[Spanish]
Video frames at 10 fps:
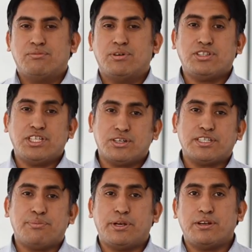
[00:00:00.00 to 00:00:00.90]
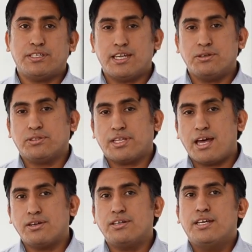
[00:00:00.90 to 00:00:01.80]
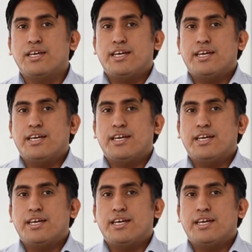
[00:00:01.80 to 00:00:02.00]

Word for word: Bueno chicos, espero les haya gustado.